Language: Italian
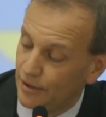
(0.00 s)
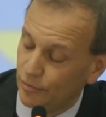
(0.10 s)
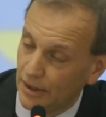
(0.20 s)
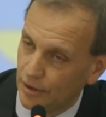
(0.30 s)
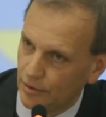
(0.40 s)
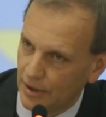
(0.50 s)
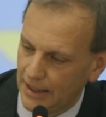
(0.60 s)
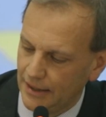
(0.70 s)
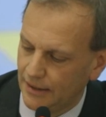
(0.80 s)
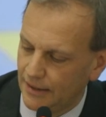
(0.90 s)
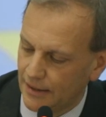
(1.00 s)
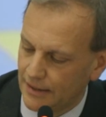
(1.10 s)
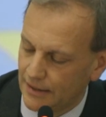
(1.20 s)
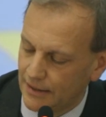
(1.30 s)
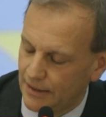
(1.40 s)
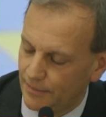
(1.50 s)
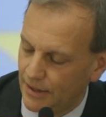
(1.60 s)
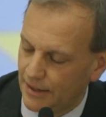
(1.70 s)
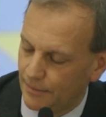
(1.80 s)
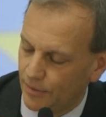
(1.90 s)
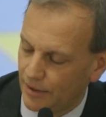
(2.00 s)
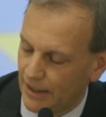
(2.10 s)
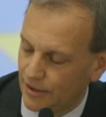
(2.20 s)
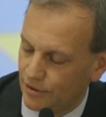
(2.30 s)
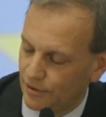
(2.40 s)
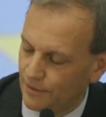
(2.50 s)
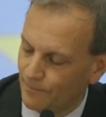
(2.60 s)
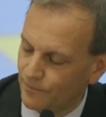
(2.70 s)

in una corrente irresistibile di progresso.